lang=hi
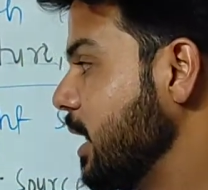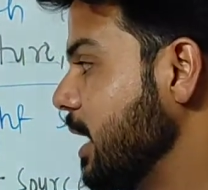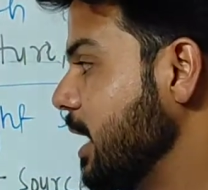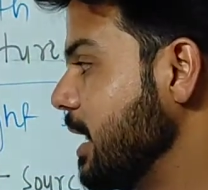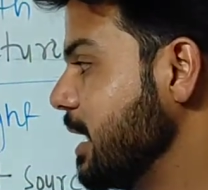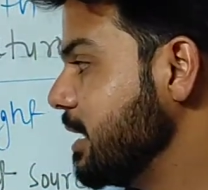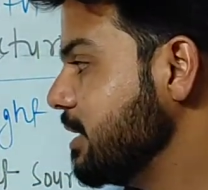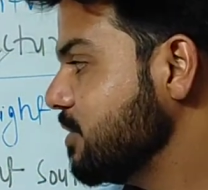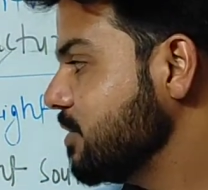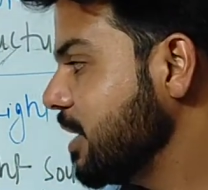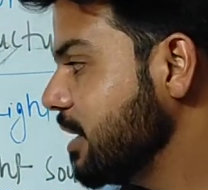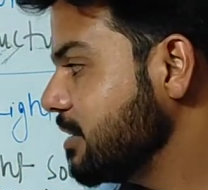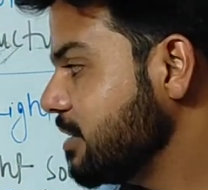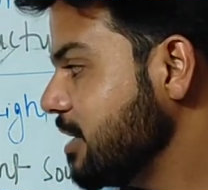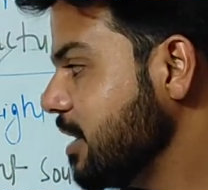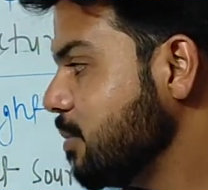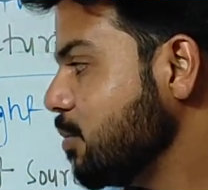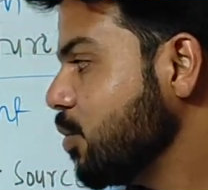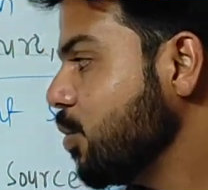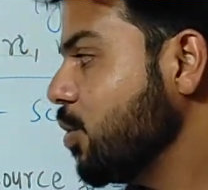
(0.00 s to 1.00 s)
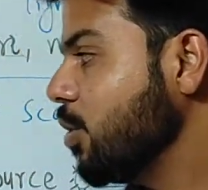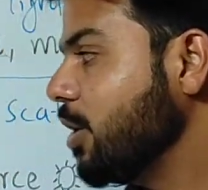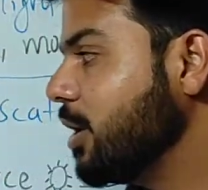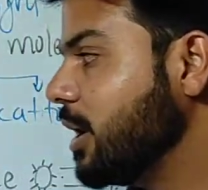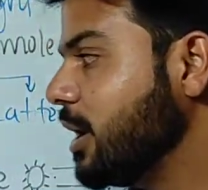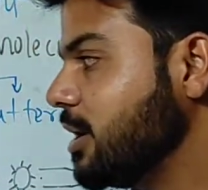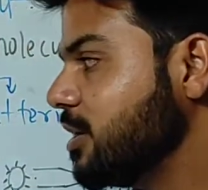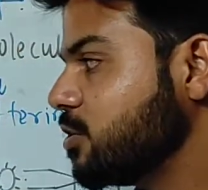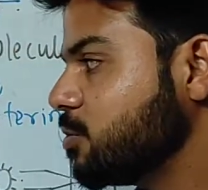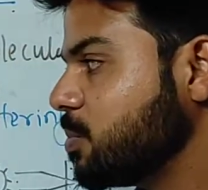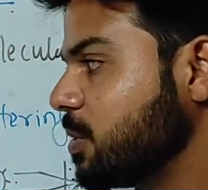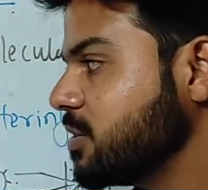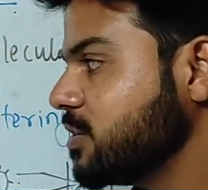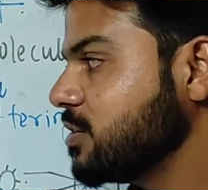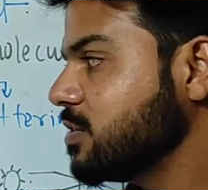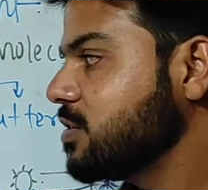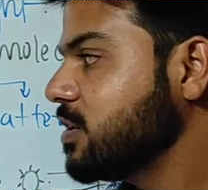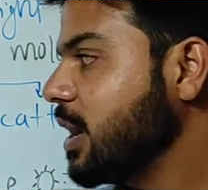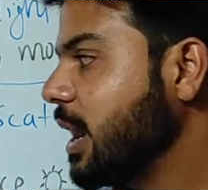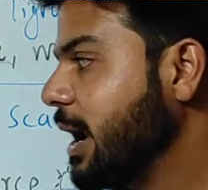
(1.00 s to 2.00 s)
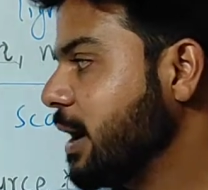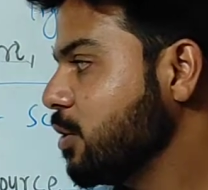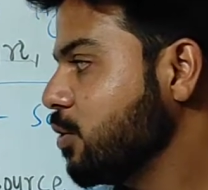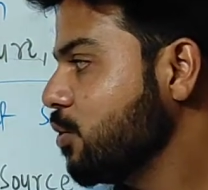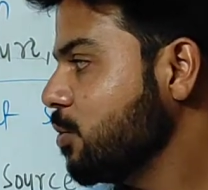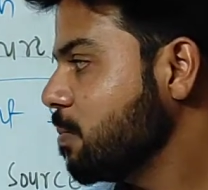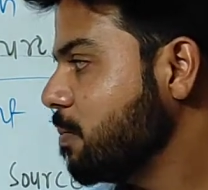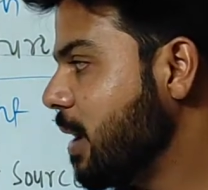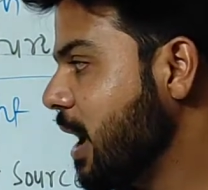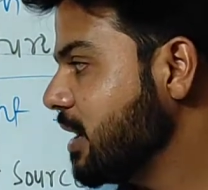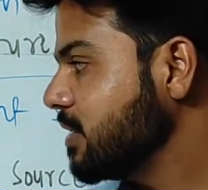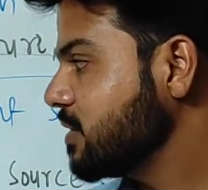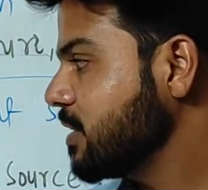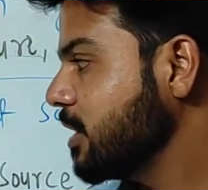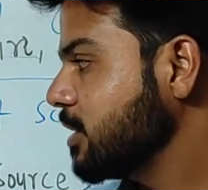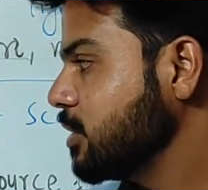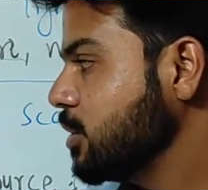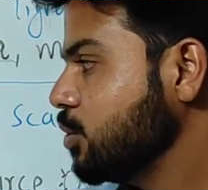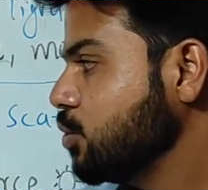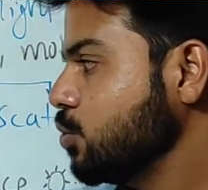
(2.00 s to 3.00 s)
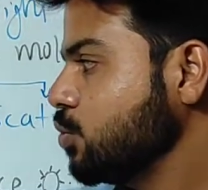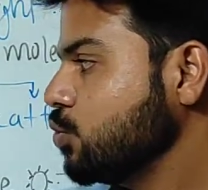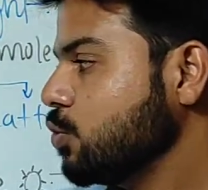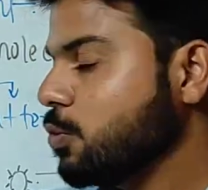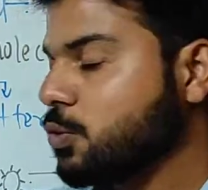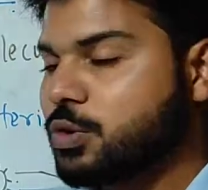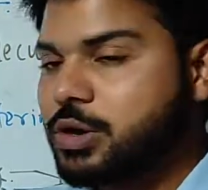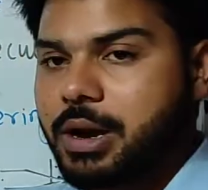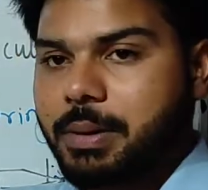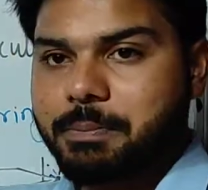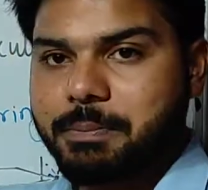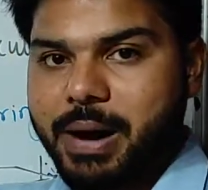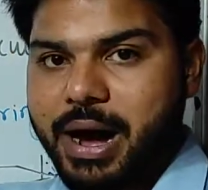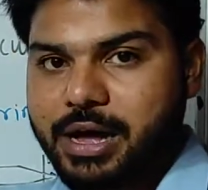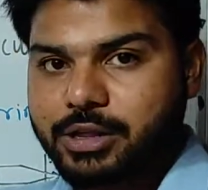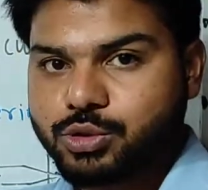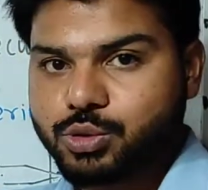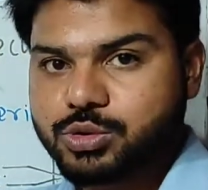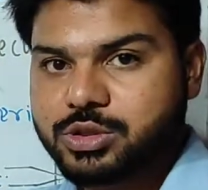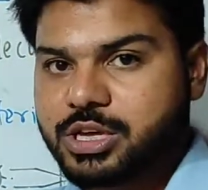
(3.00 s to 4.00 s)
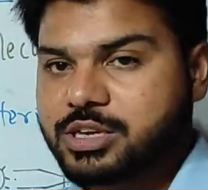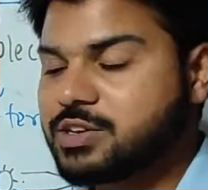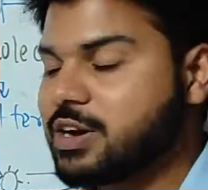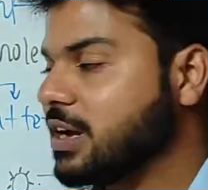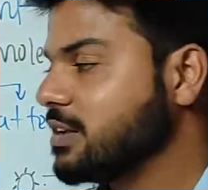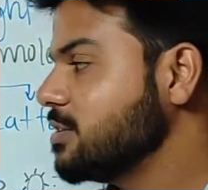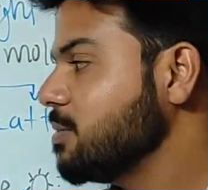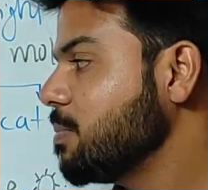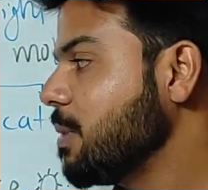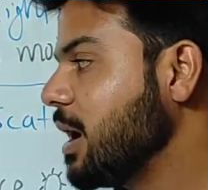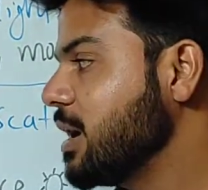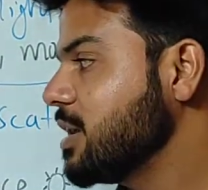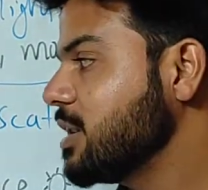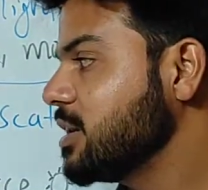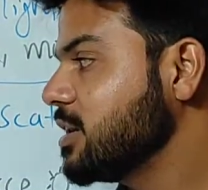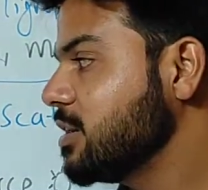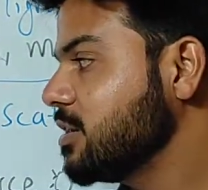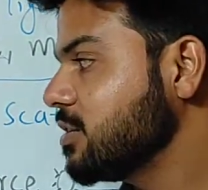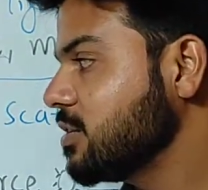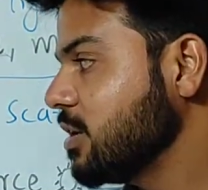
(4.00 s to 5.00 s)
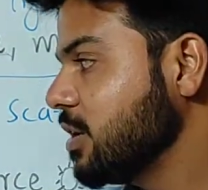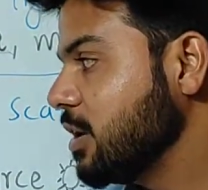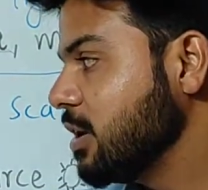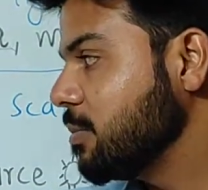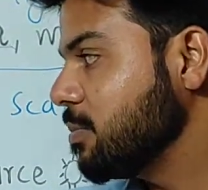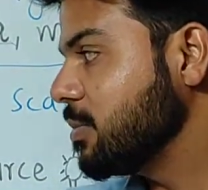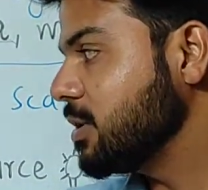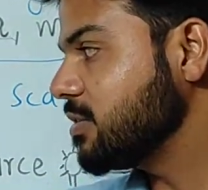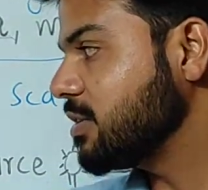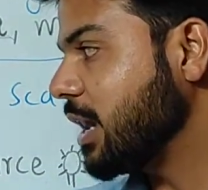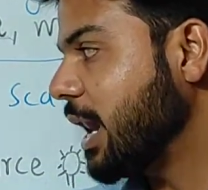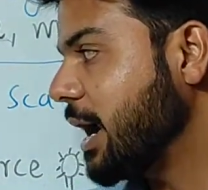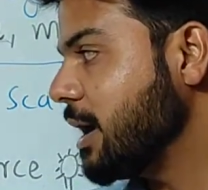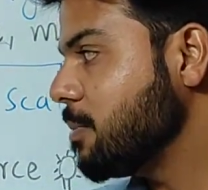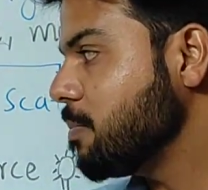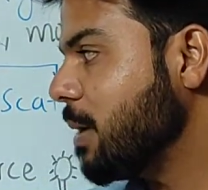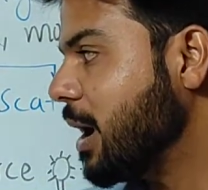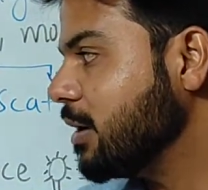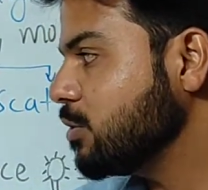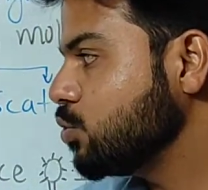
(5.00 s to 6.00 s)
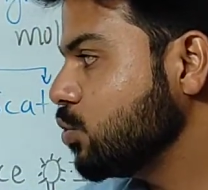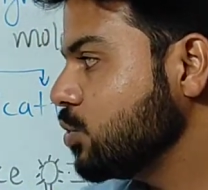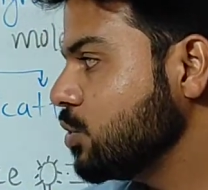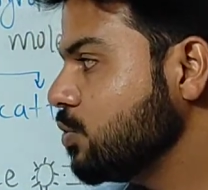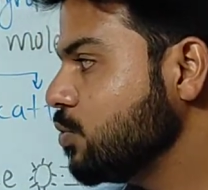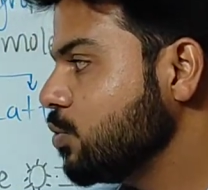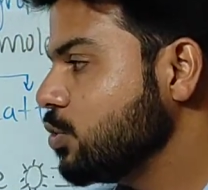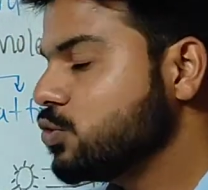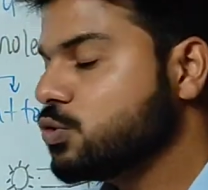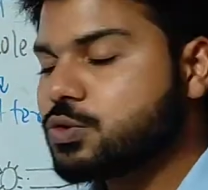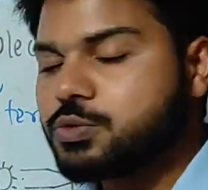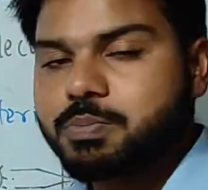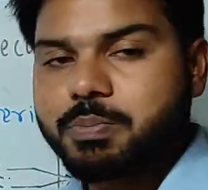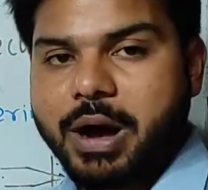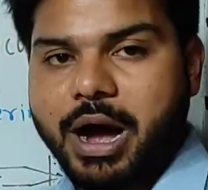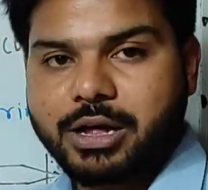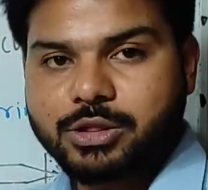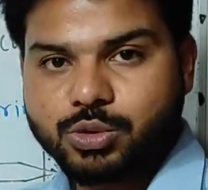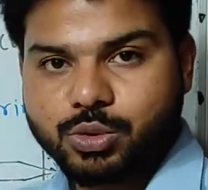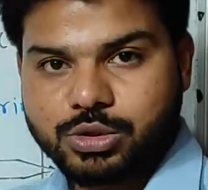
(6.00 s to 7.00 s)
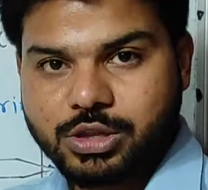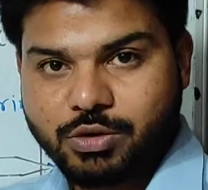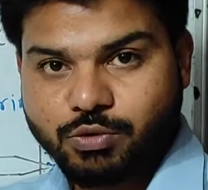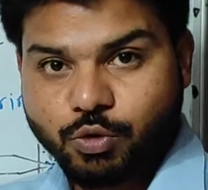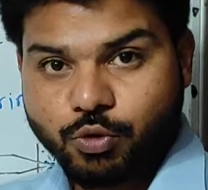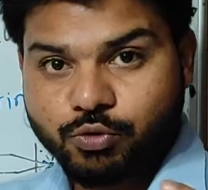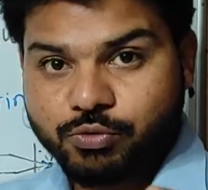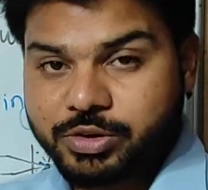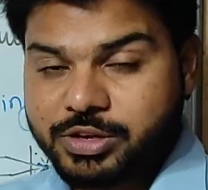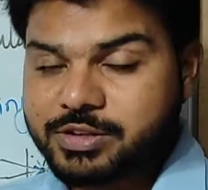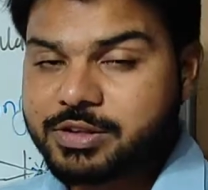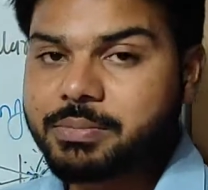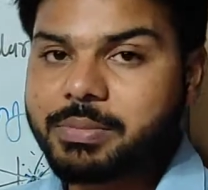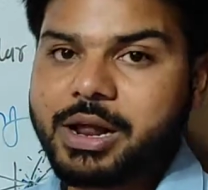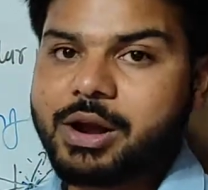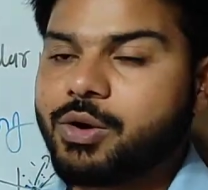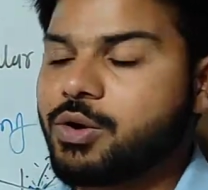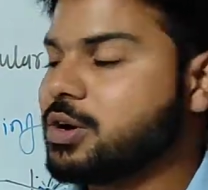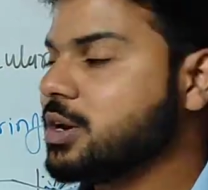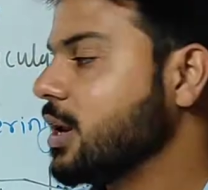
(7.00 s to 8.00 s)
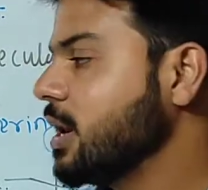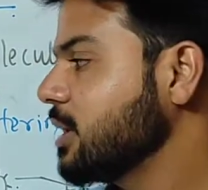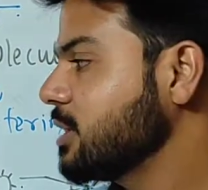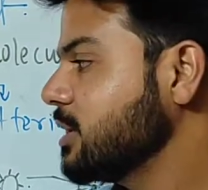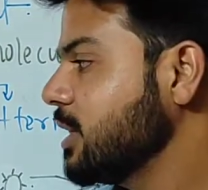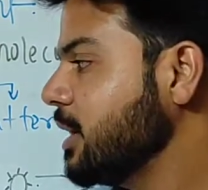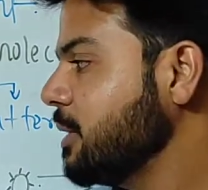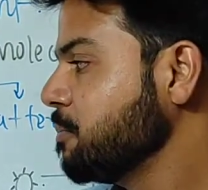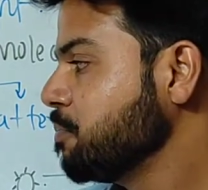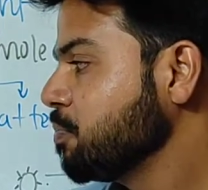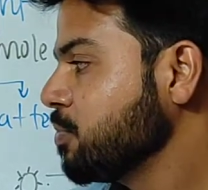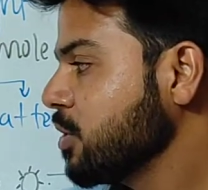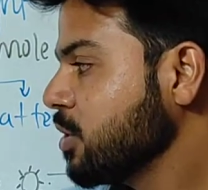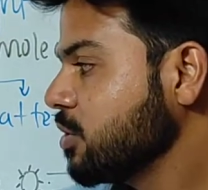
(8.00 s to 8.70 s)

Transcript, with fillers: लेकिन जैसे ही हम कोलोइडल डिस्पर्जन से लाइट को पास करते हैं तो जो उनका पाथ होता है जहां से पार्टिकल्स में से लाइट पास होती है वो जो पाथ होता है वो विजिबल होने लगता है